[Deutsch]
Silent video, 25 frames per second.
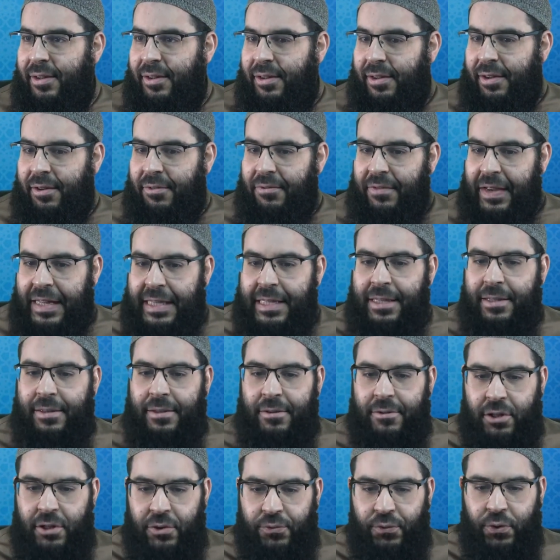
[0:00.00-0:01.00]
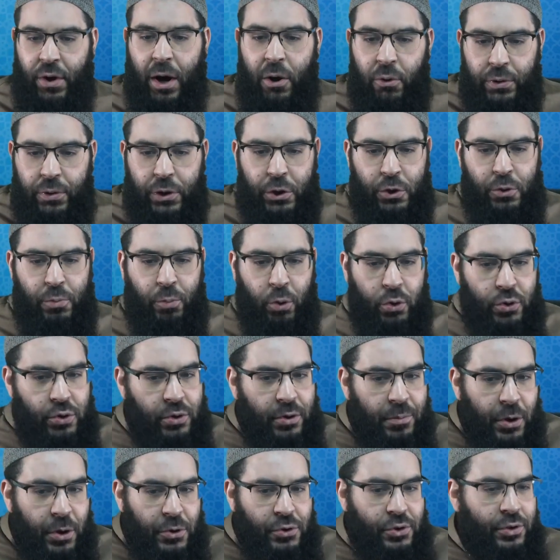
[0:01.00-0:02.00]
Ja, wenn die Frau nicht
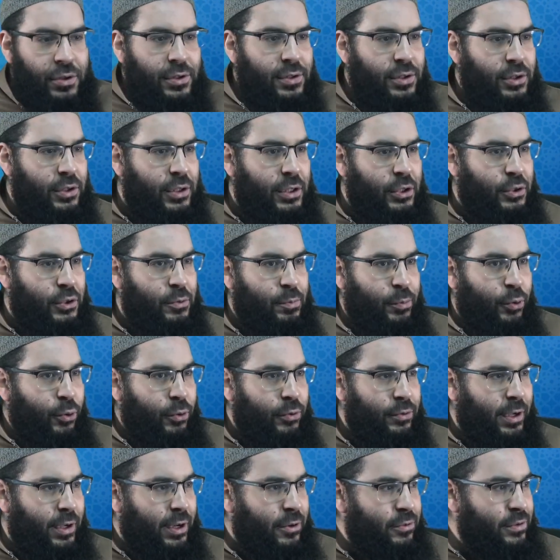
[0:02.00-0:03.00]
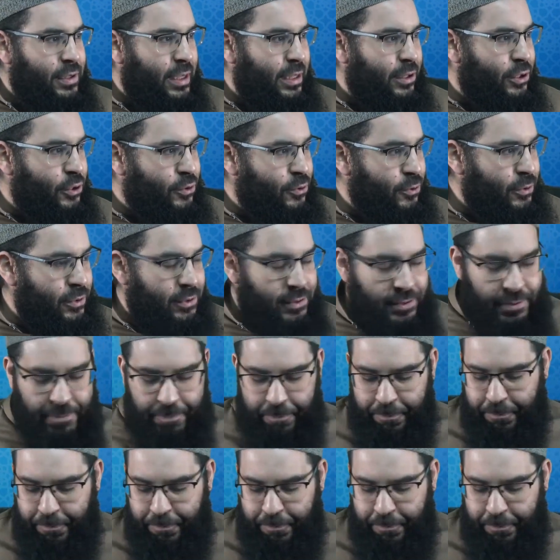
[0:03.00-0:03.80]
möchte, möchte sie nicht. Punkt, aus, Ende, Schluss.